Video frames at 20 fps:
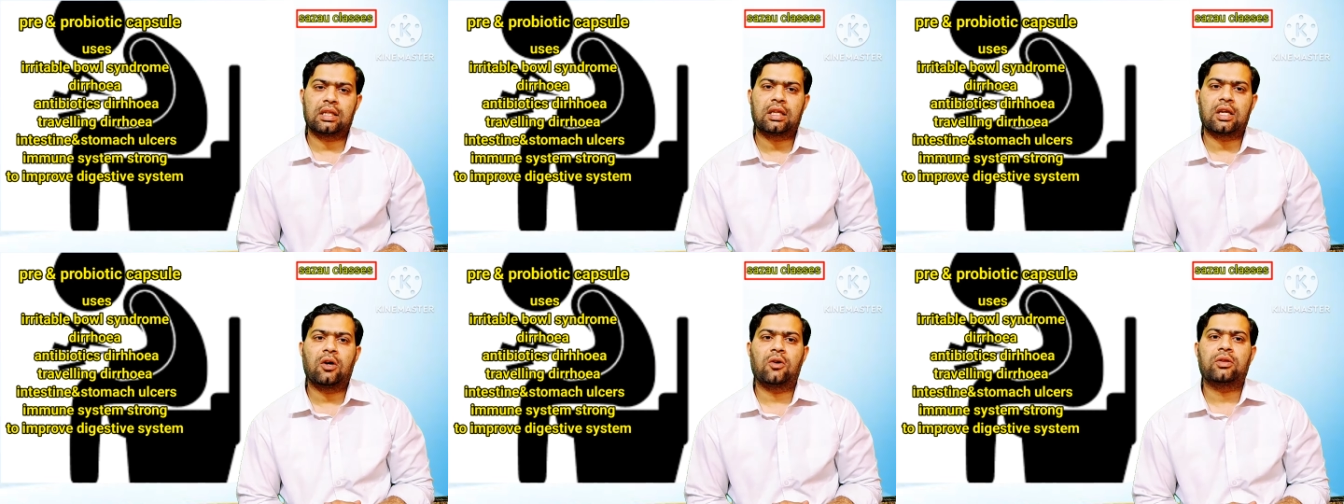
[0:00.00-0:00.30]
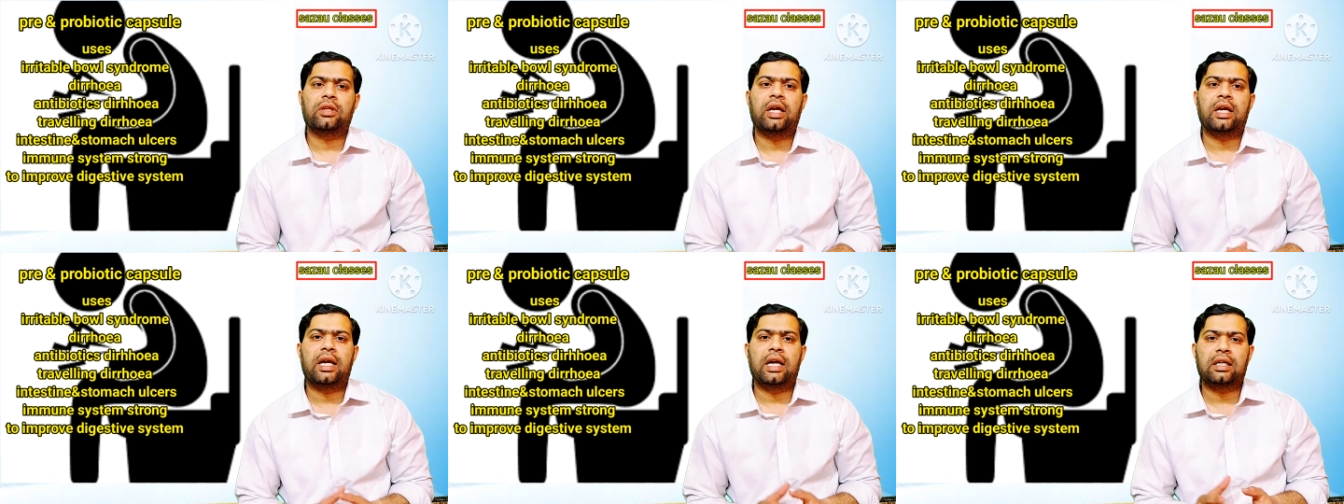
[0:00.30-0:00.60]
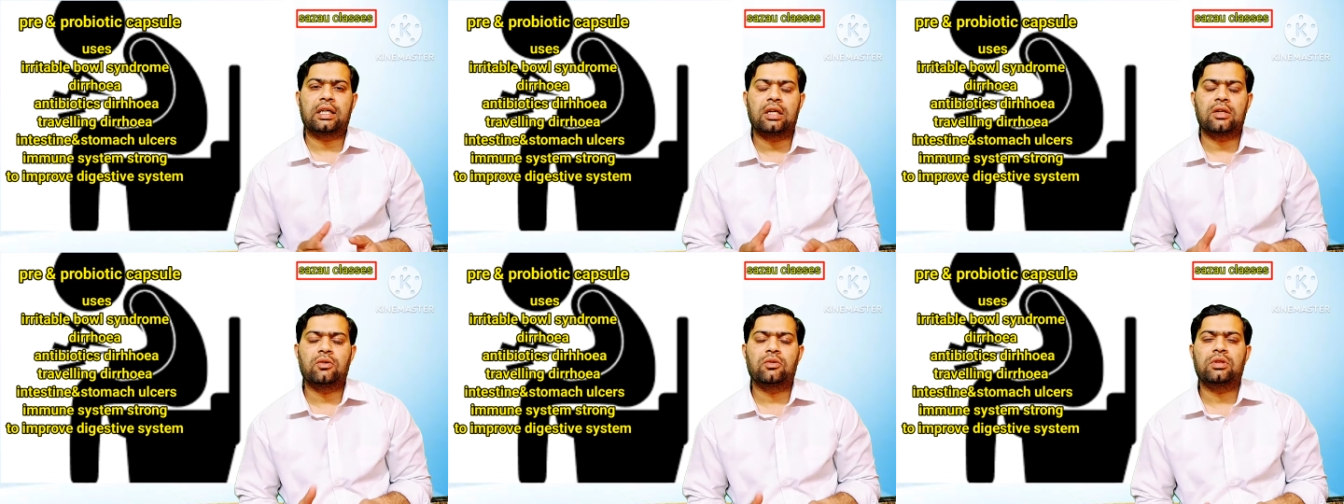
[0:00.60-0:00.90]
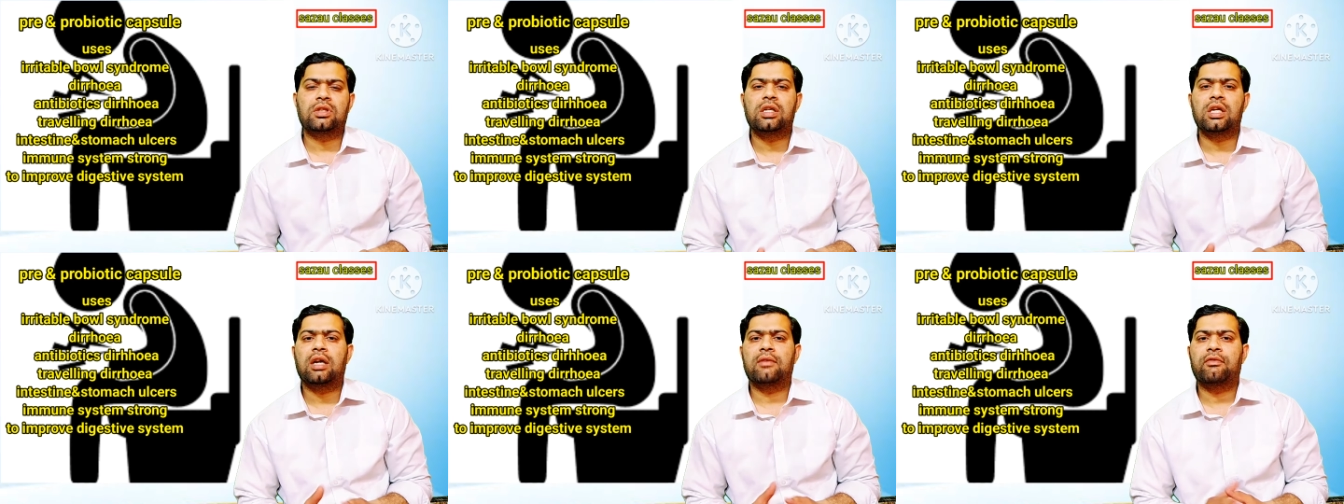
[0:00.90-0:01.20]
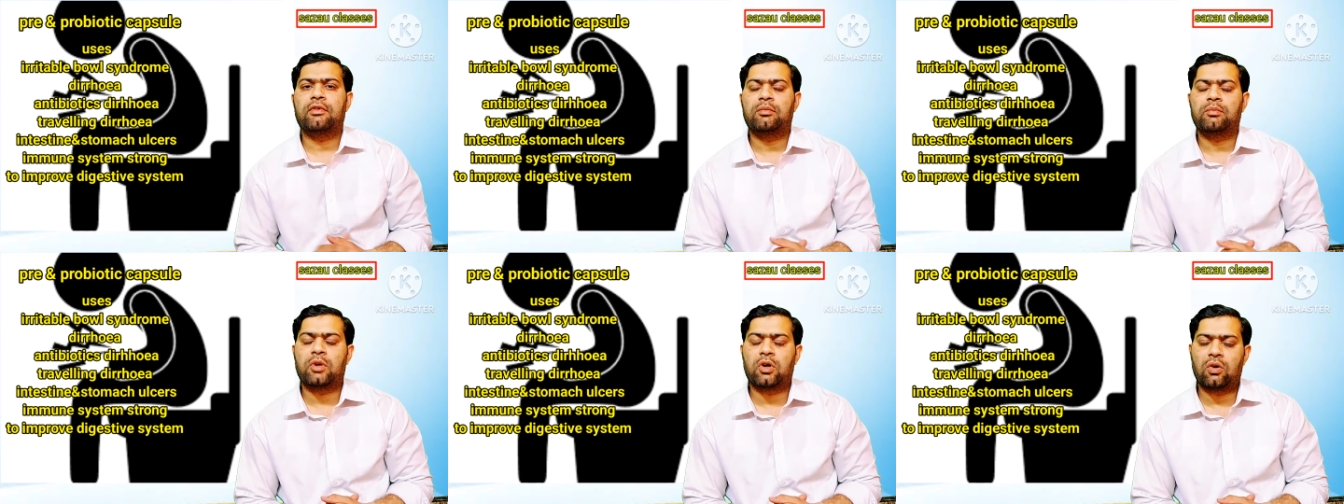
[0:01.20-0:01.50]
साथ क्या होता है ऐठन होती
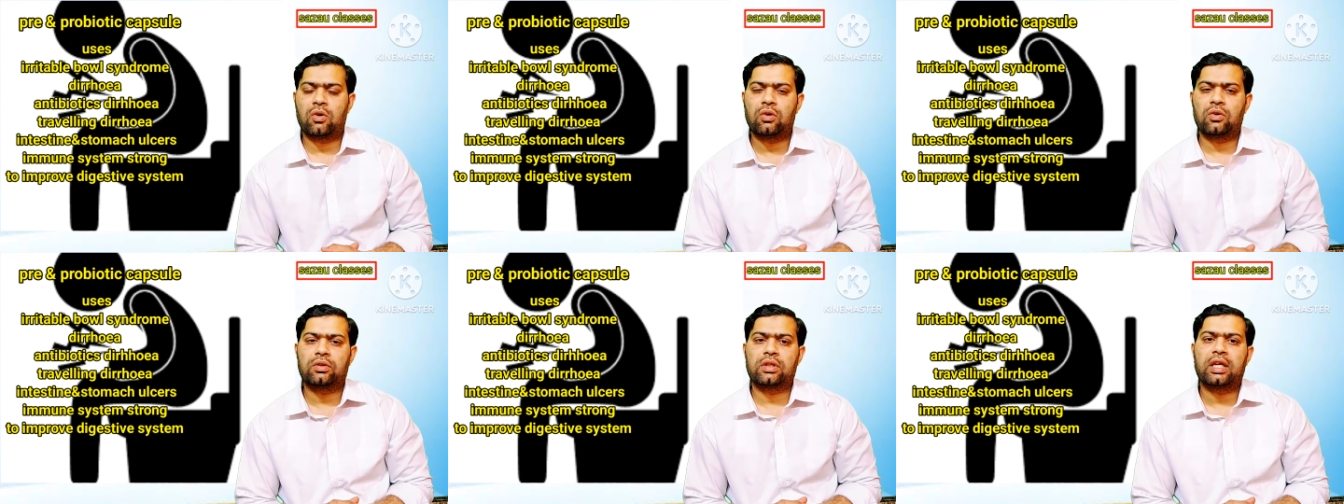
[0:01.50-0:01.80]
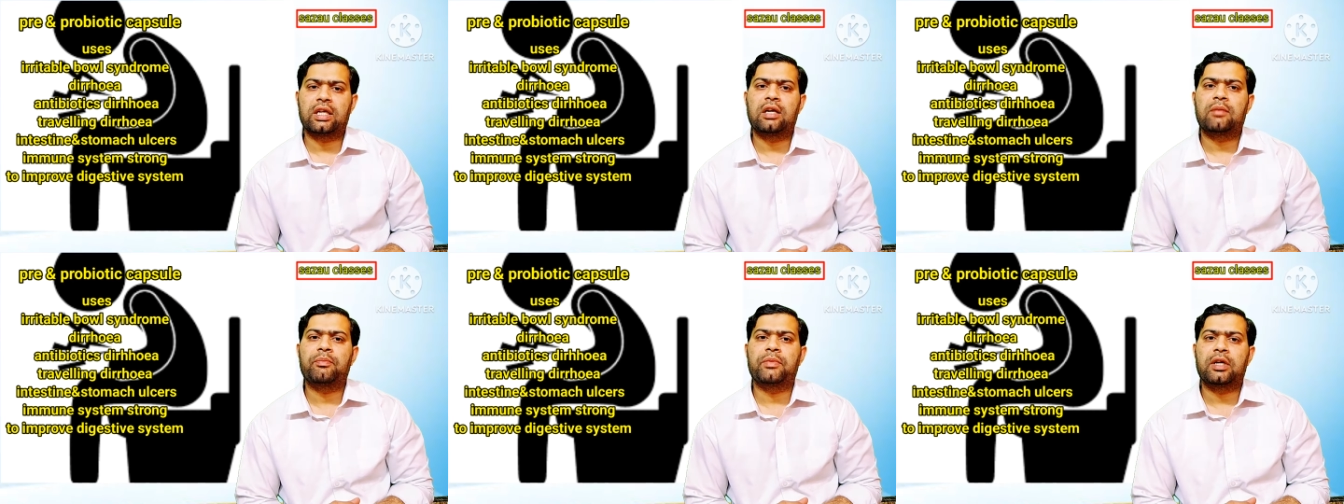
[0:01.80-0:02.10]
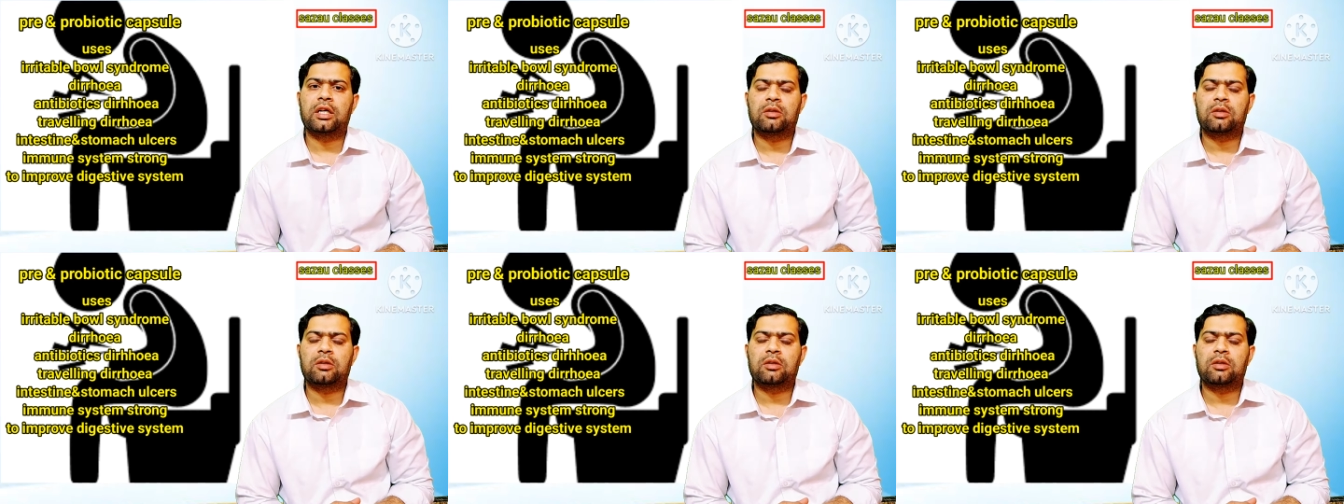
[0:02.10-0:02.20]
है फिर मरोड़ होती है या